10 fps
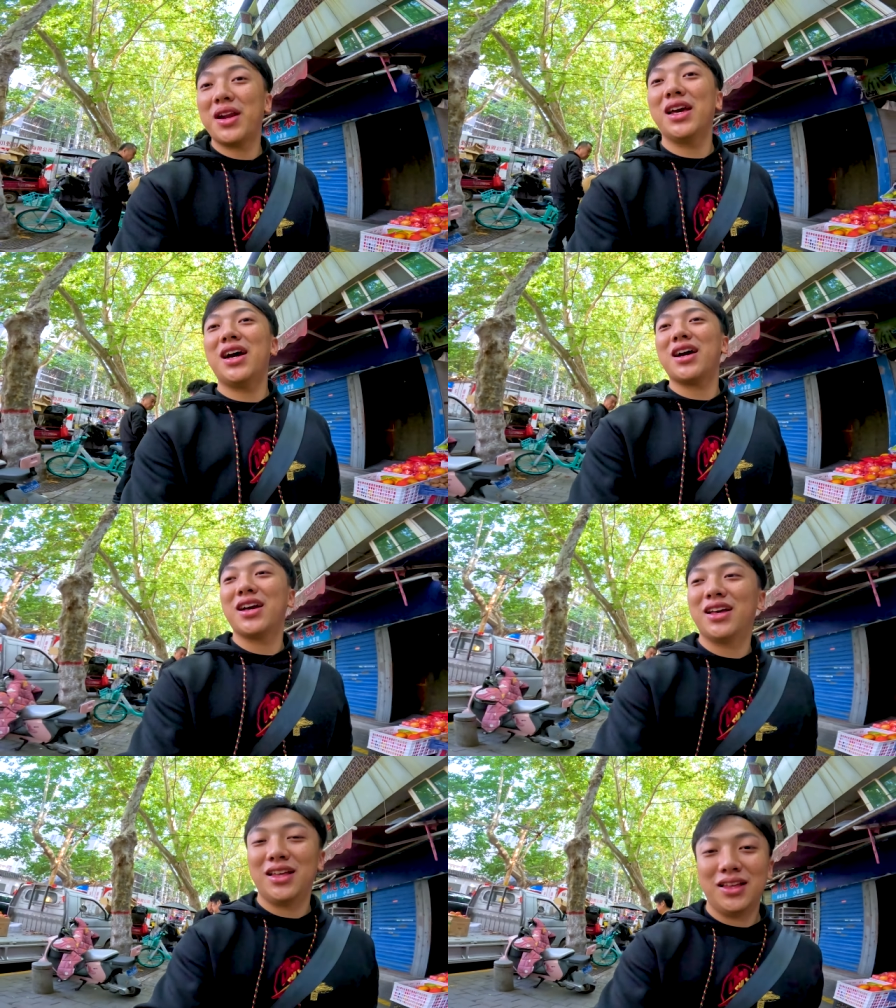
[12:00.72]
มาเลือก
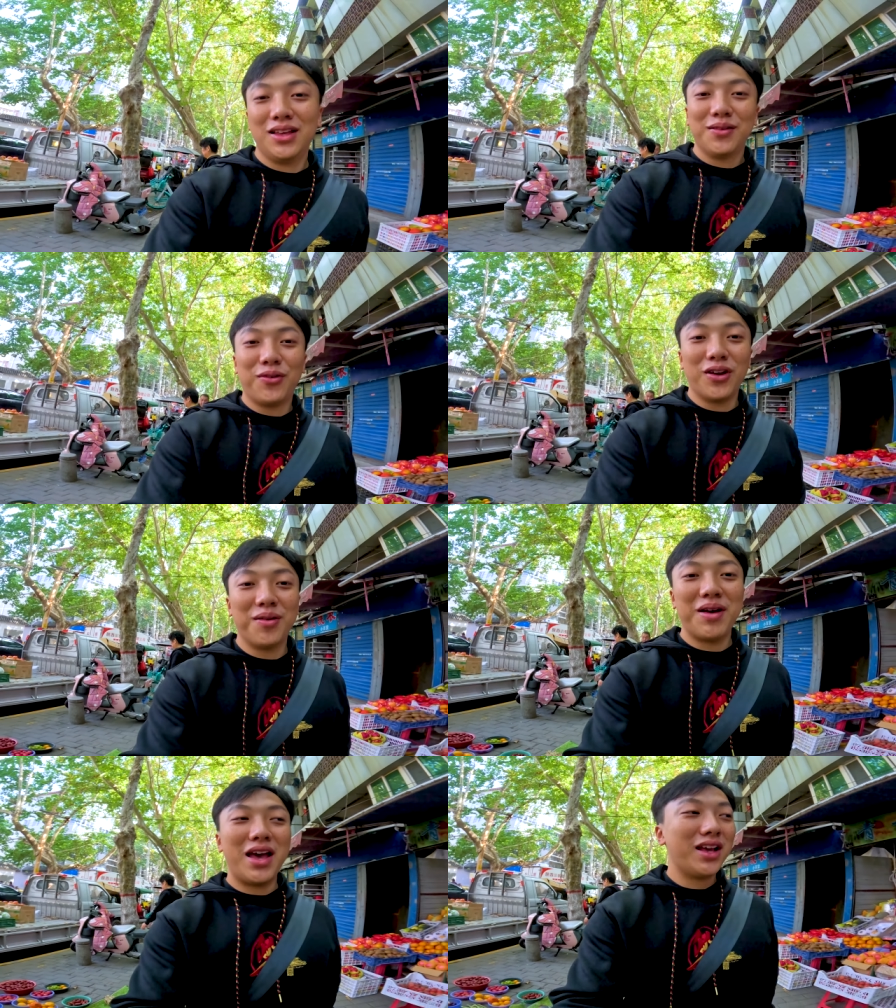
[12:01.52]
ผล
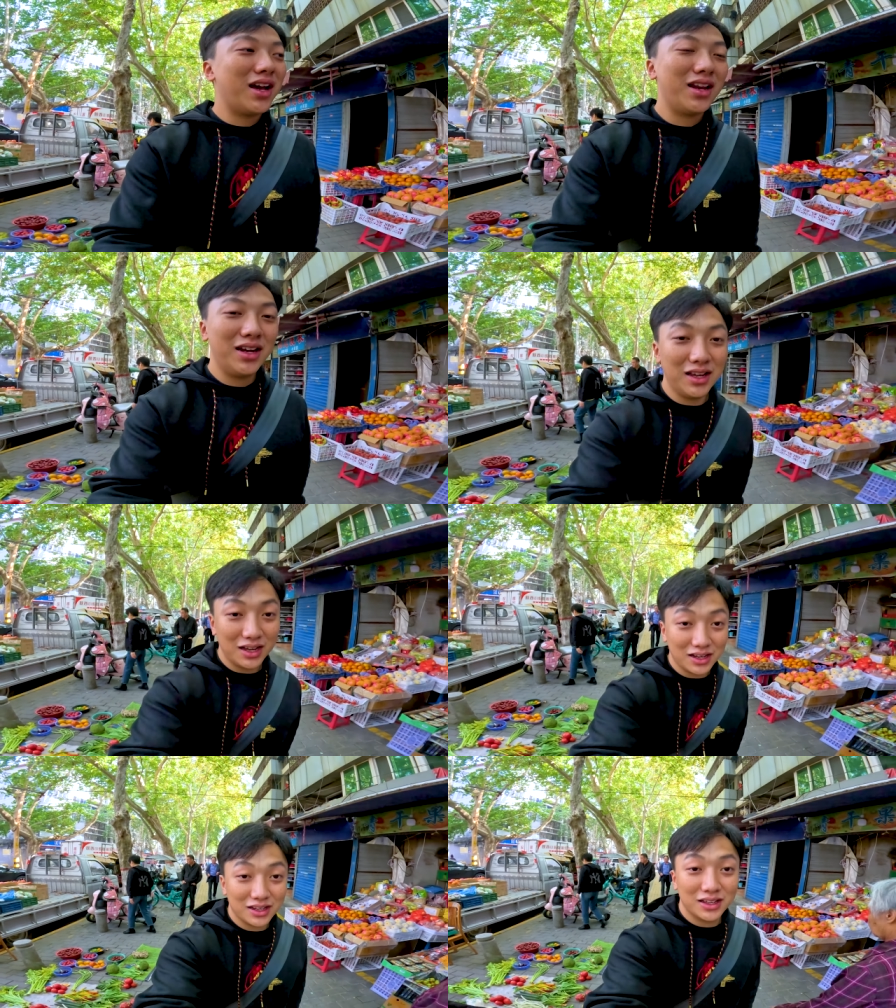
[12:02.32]
ไม้กัน เลือก